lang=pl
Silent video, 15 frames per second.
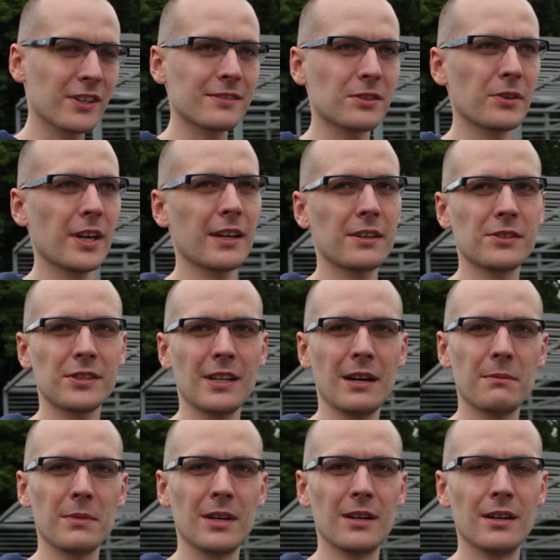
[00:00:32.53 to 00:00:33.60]
często jakieś
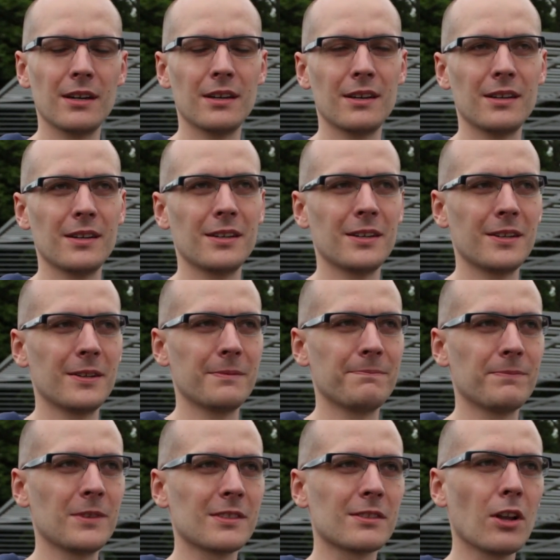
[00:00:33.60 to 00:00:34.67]
tam e,
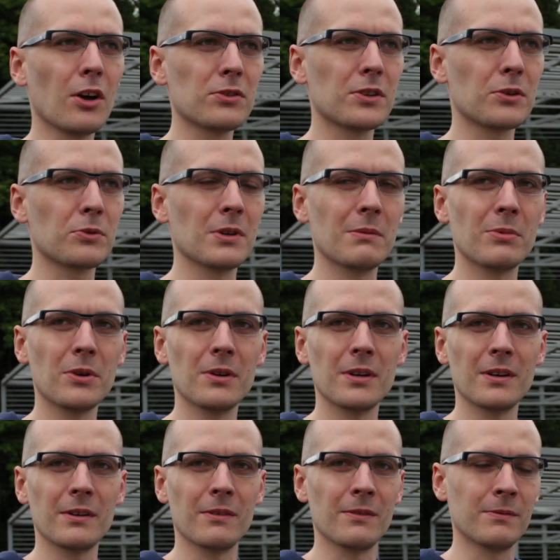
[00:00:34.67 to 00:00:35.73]
sloty, które
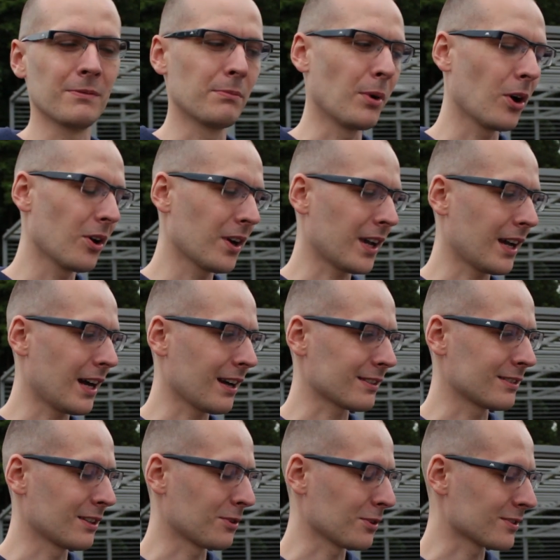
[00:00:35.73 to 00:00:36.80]
były w
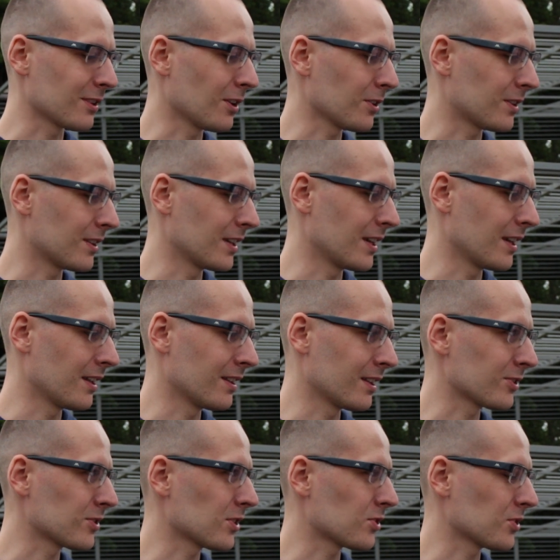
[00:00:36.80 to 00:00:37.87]
Borkach, centozloty,
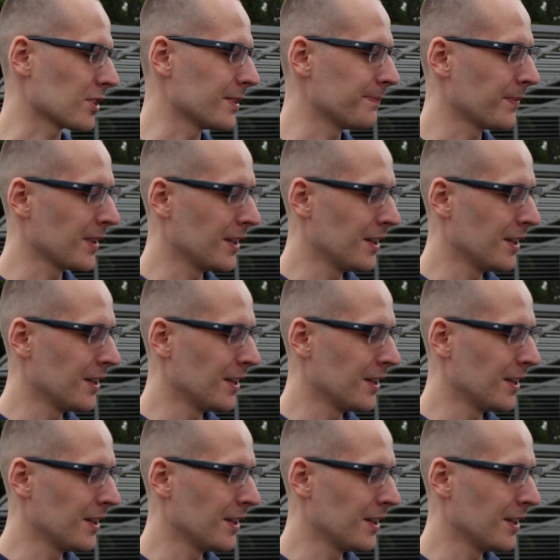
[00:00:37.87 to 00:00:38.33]
inne rzeczy.